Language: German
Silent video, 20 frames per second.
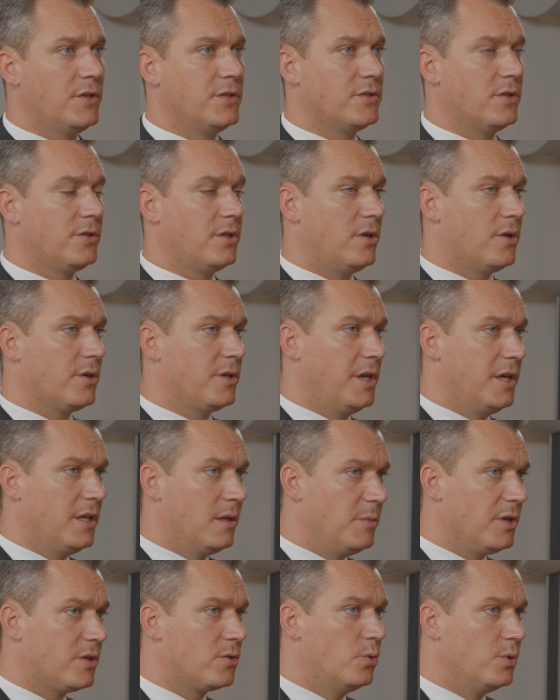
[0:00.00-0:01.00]
sondern auch
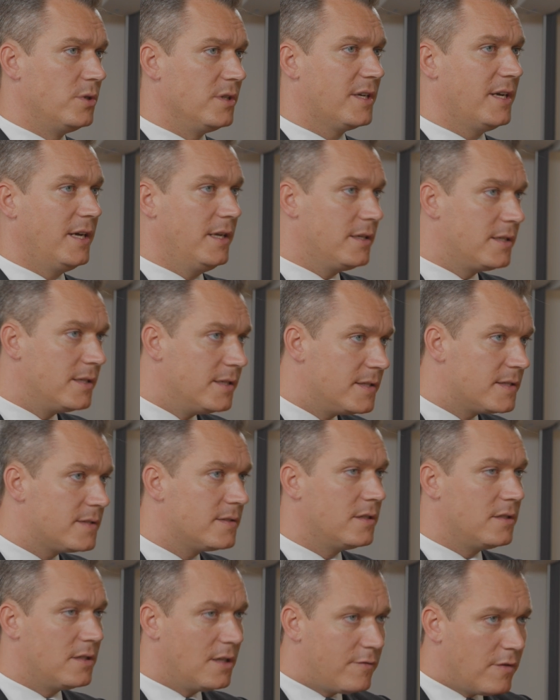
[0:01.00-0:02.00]
jene mit guten
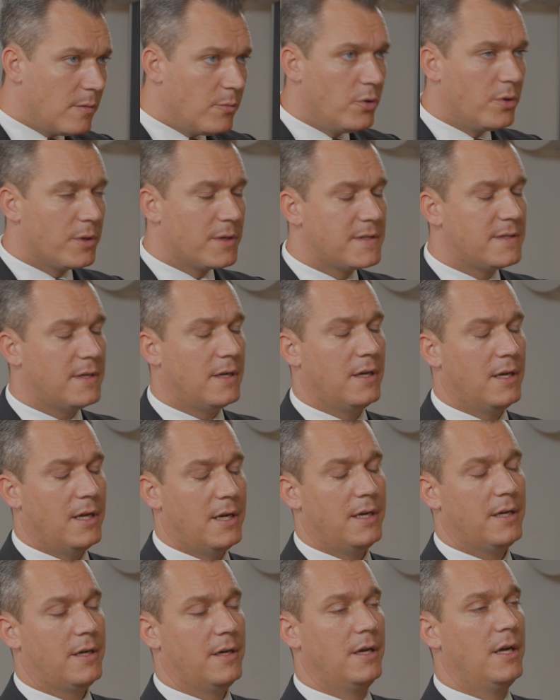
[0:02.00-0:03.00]
Kenntnissen in der
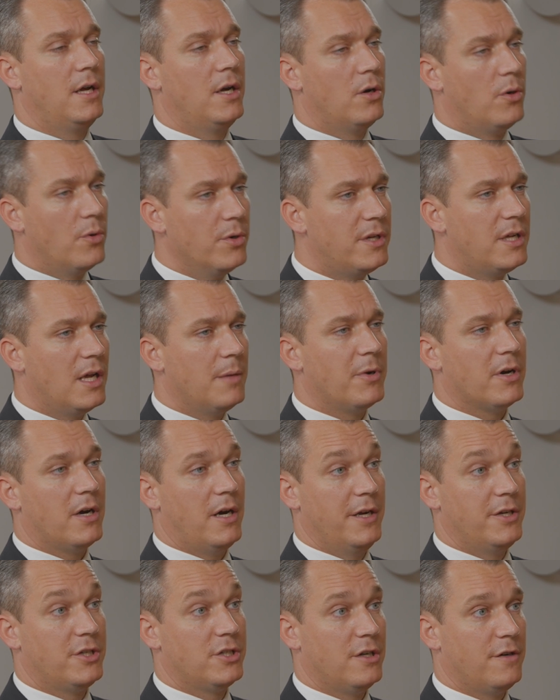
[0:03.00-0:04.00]
Vermögensanlage und der
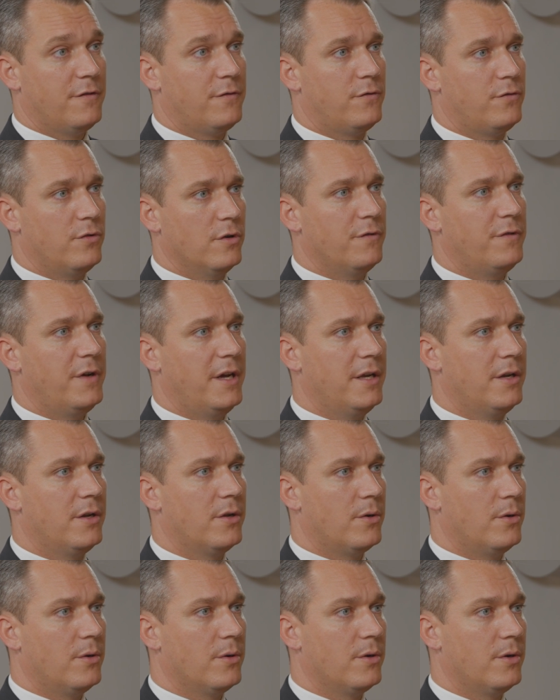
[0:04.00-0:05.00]
Bereitschaft für
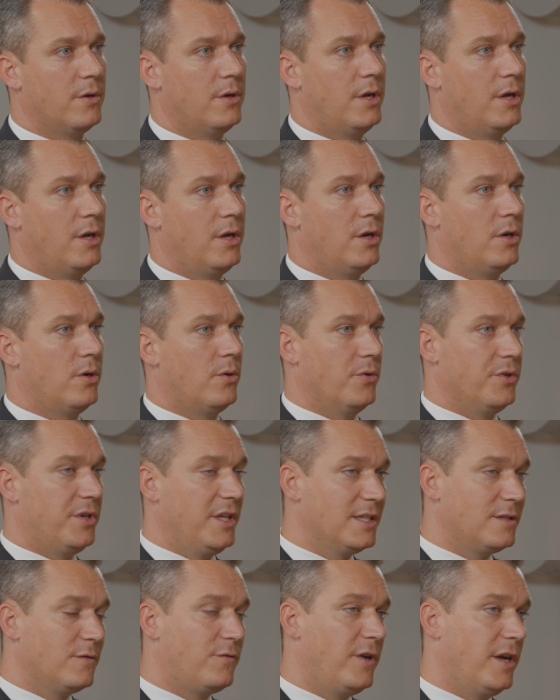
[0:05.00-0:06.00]
Veränderungen. Und
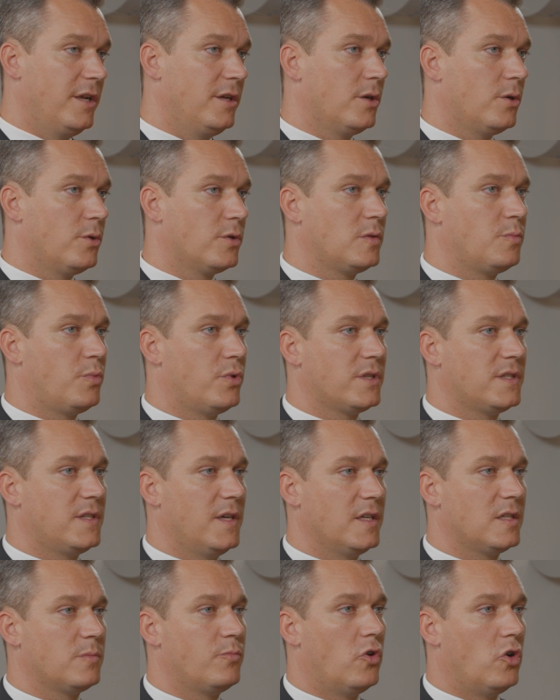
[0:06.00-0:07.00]
diesen
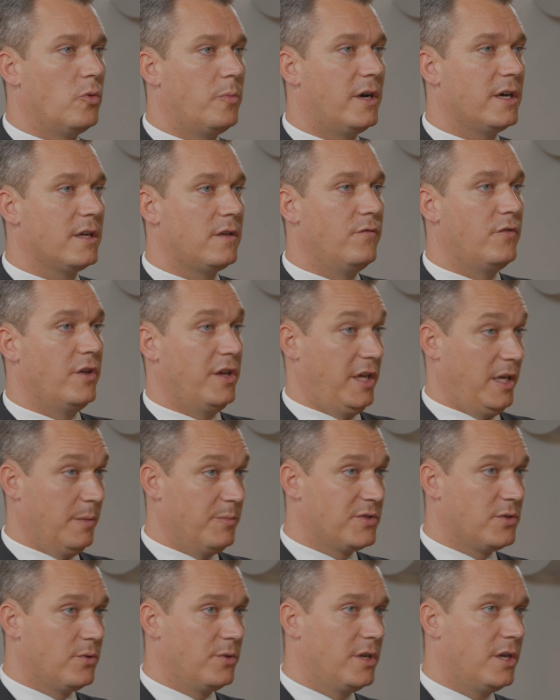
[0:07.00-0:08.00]
Veränderungsprozess beobachten wir
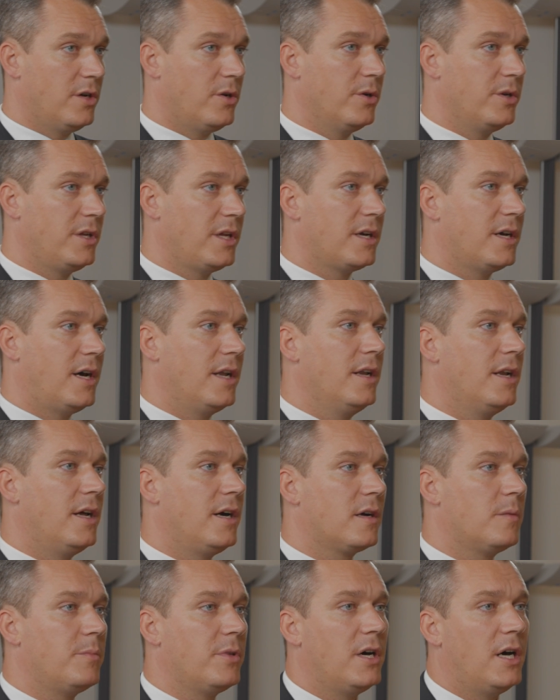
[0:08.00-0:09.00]
ebenso in der heutigen
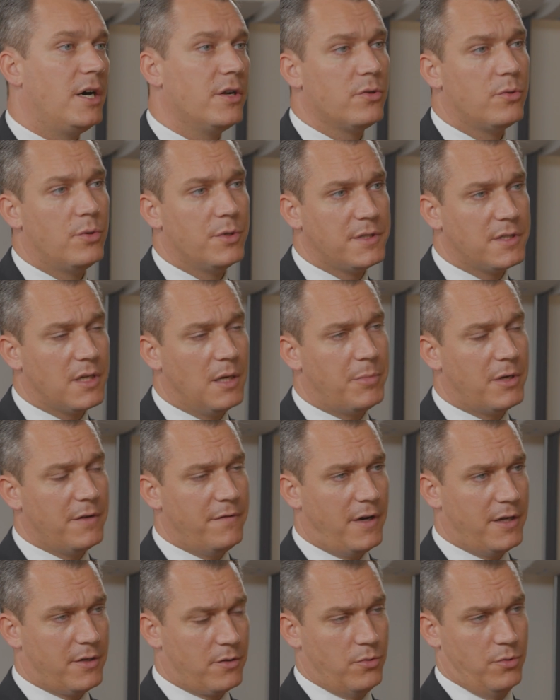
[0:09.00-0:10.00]
Anlageberatung unserer
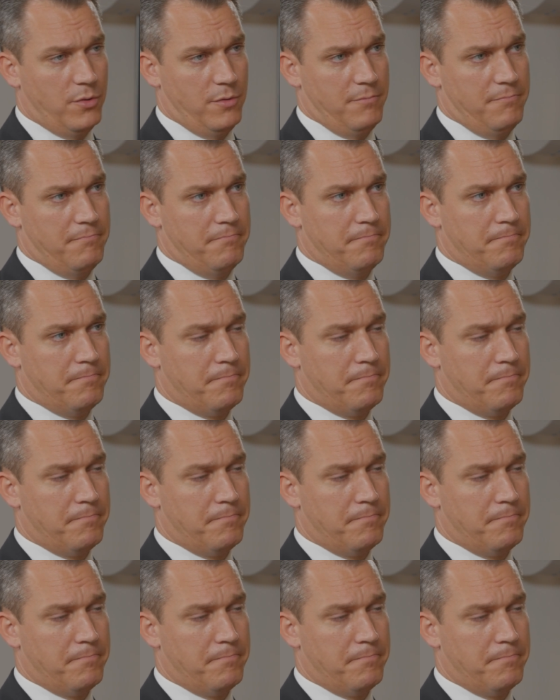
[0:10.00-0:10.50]
Privatkunden.